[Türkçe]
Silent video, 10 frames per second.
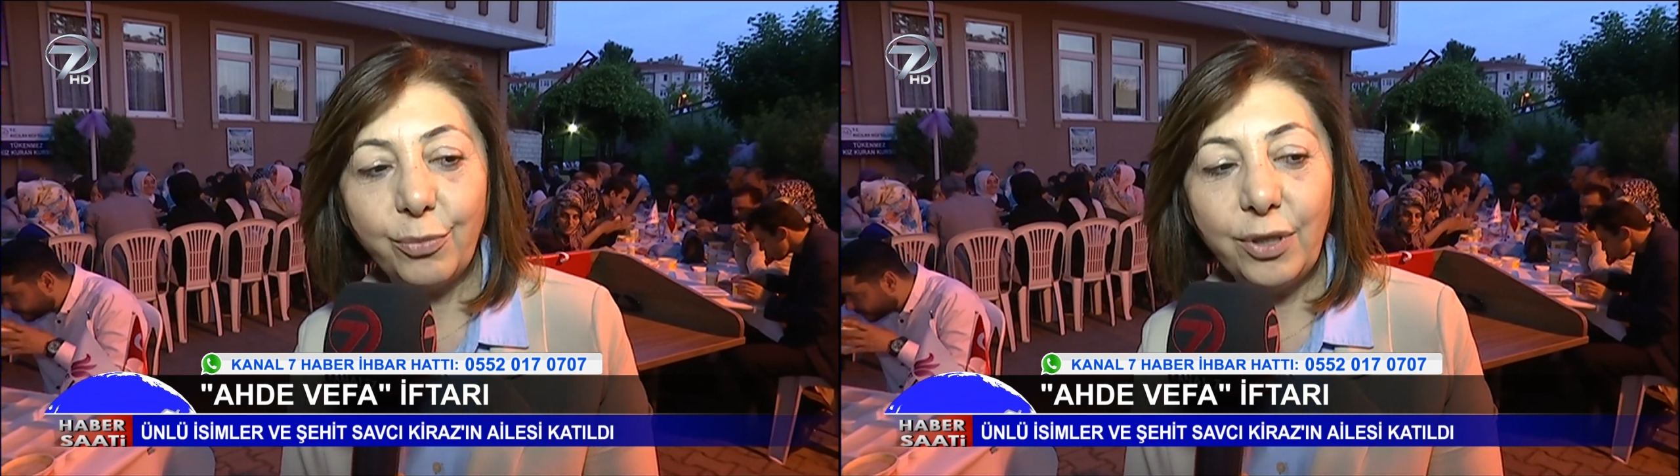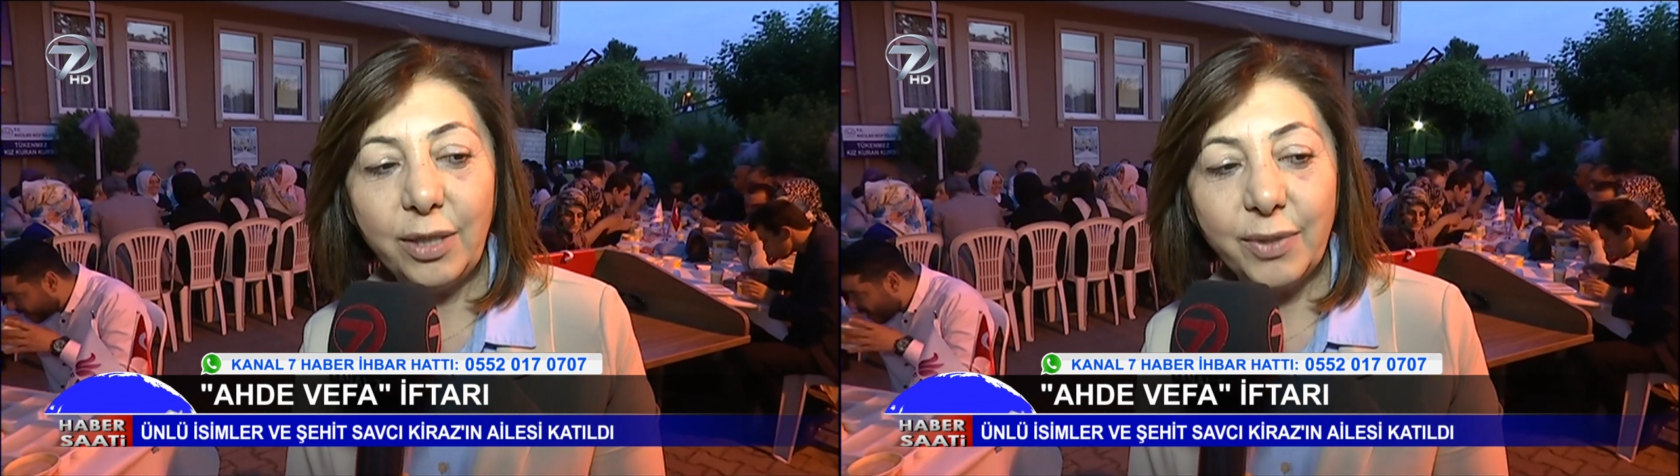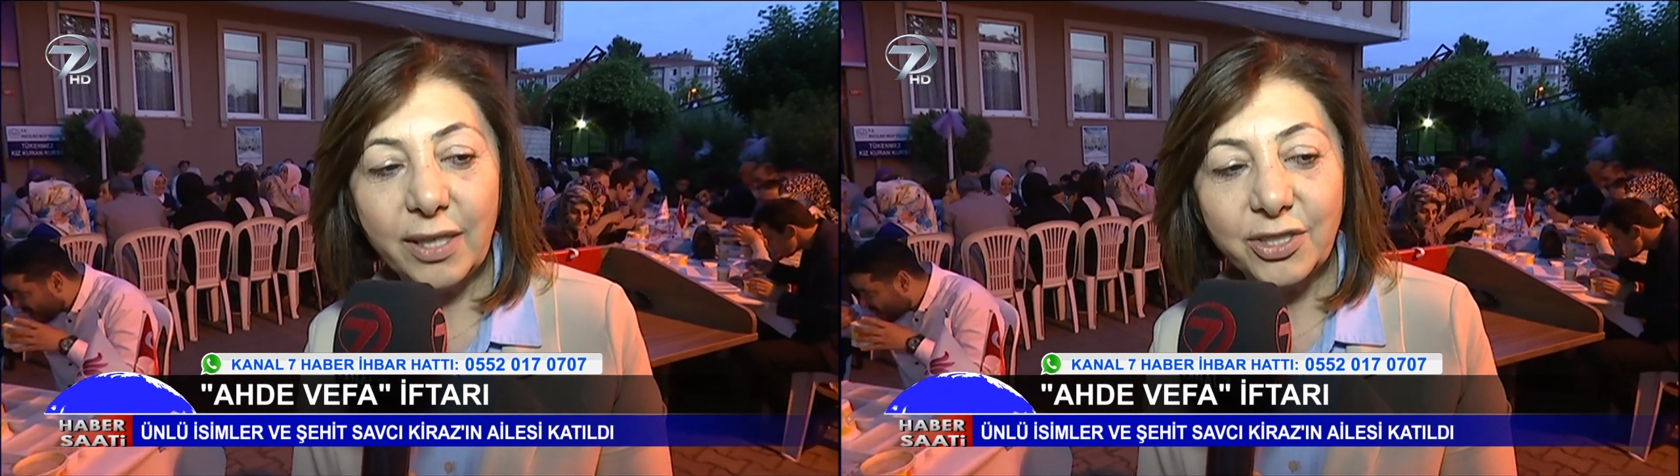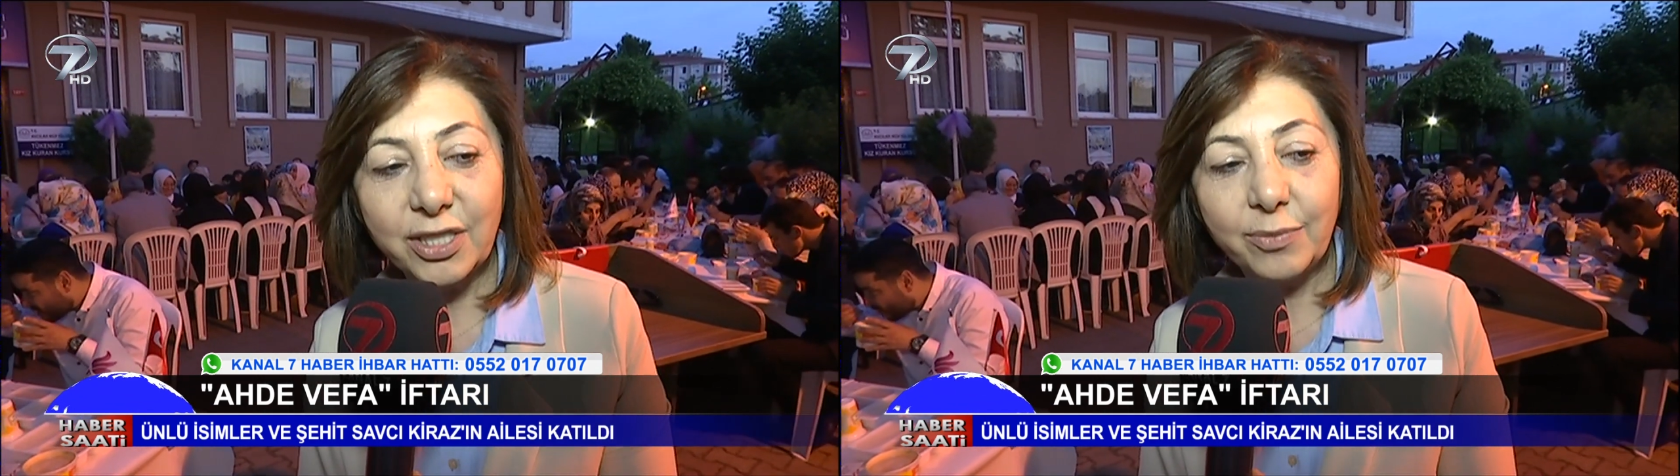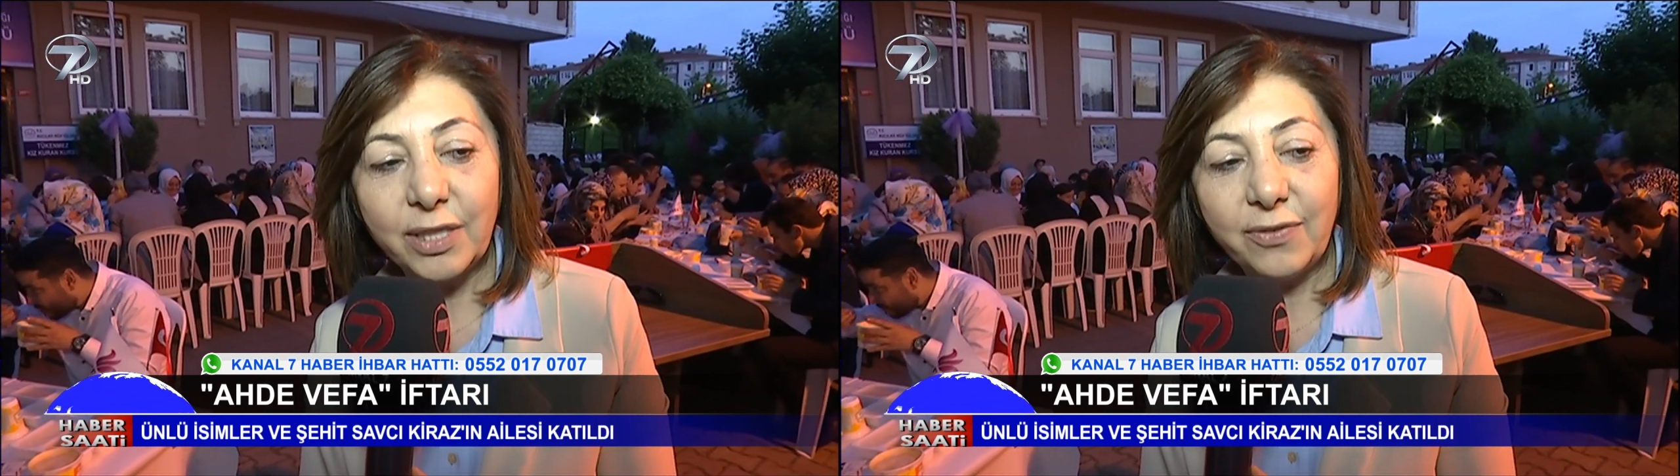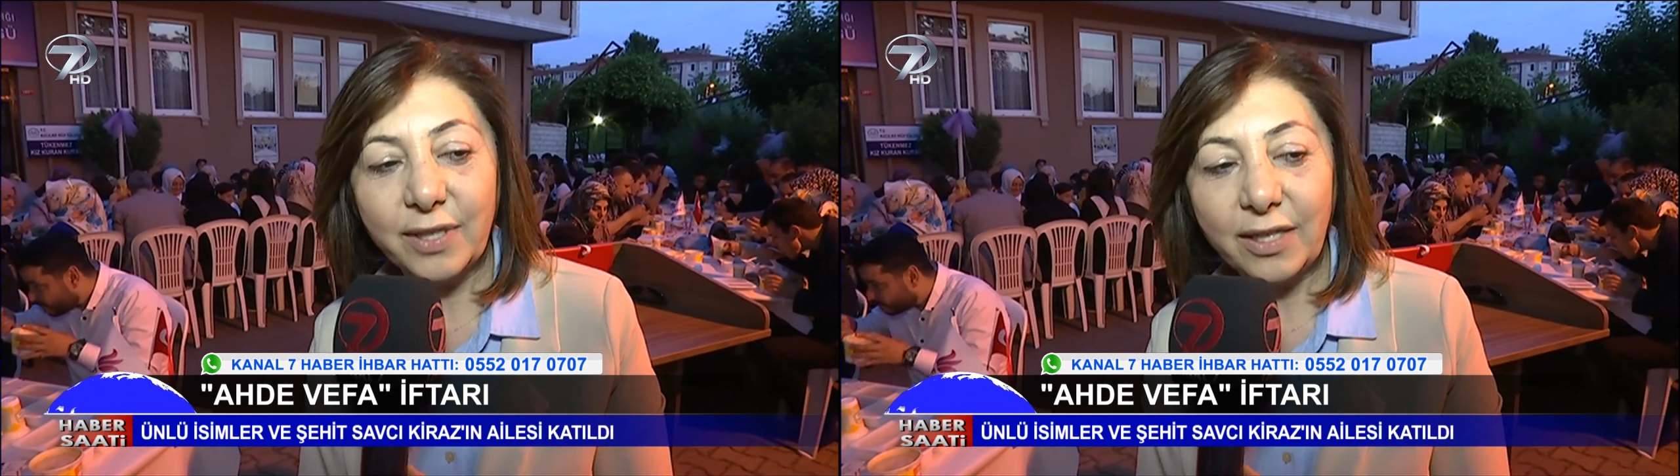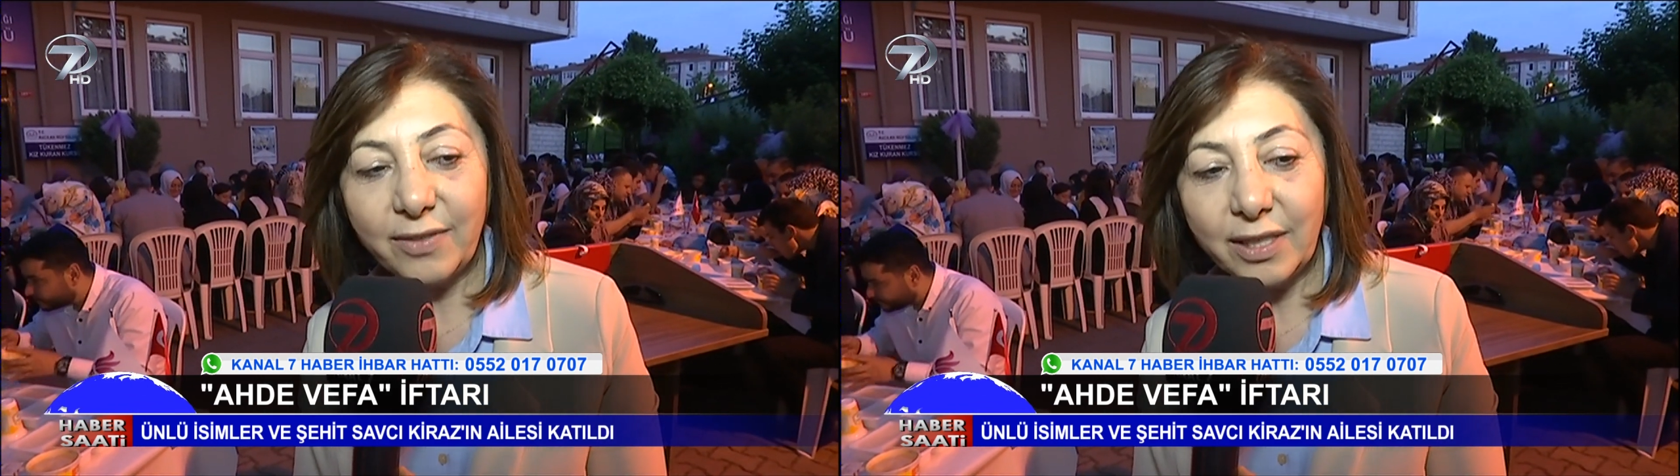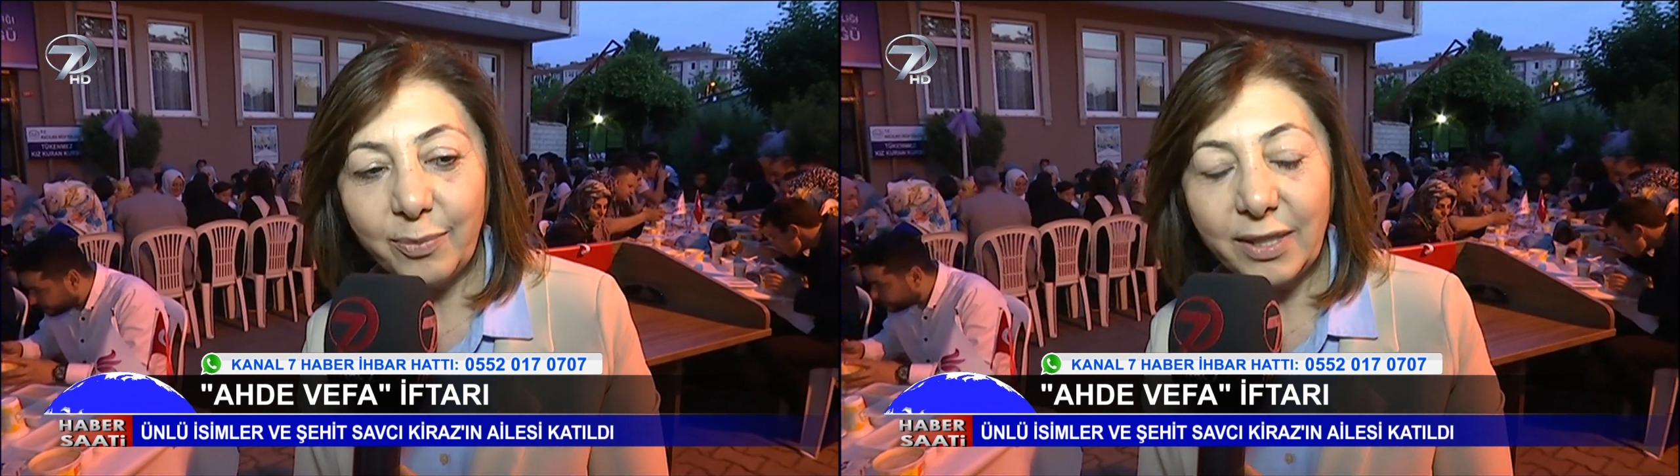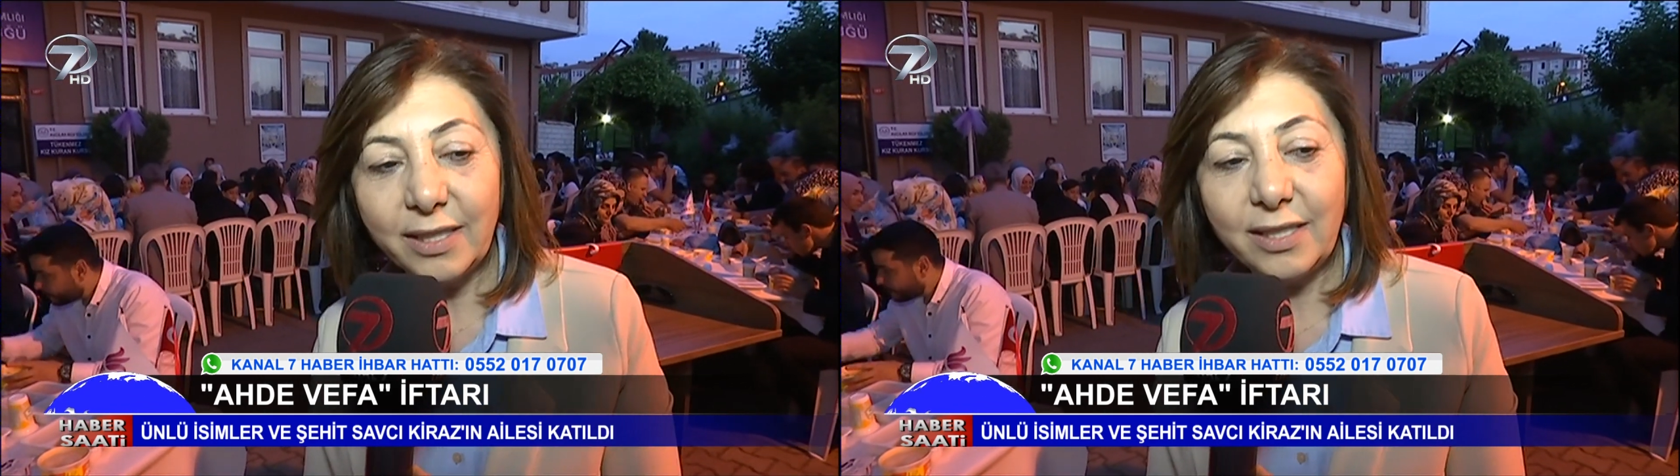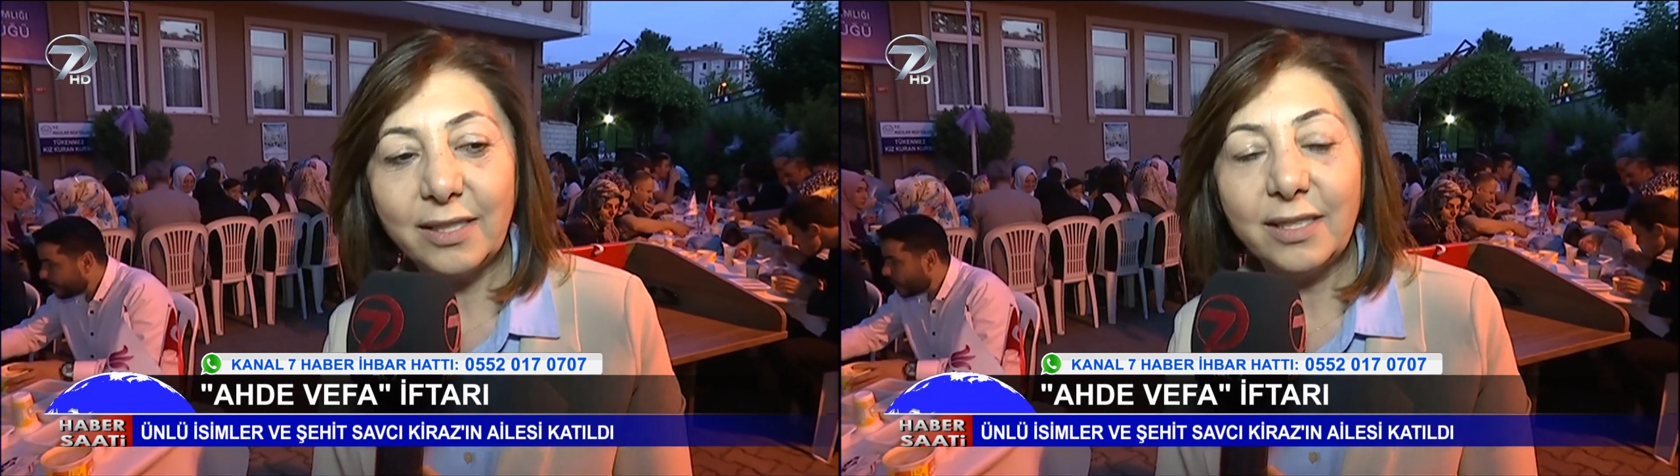böyle bir akşam iftar
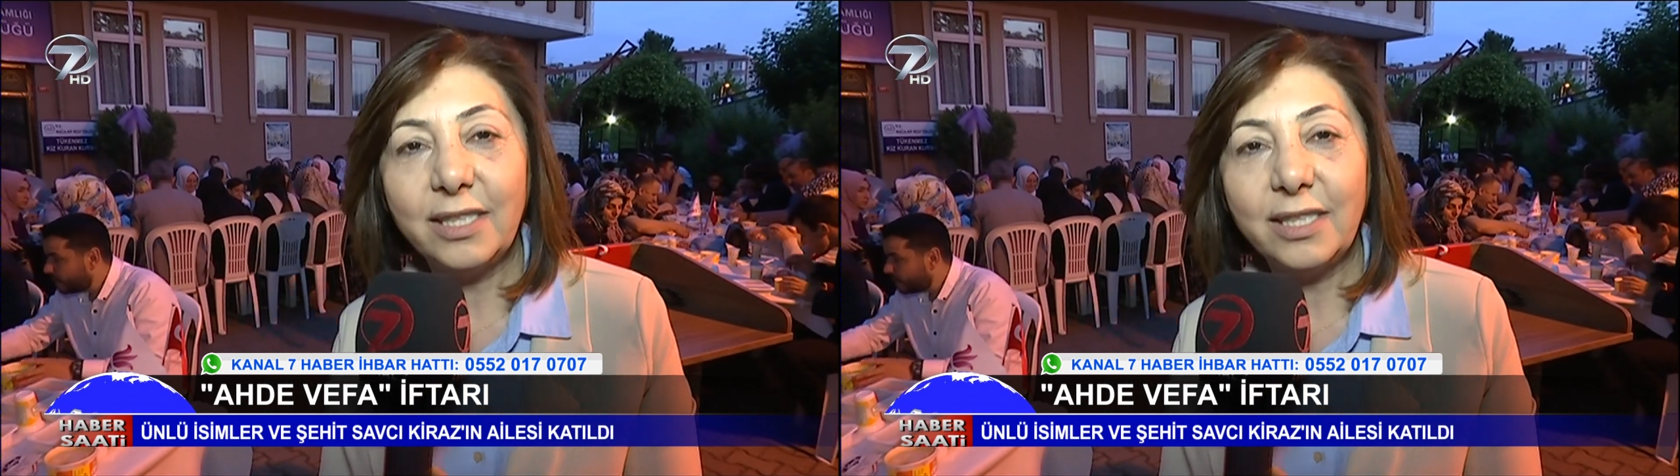verebildik.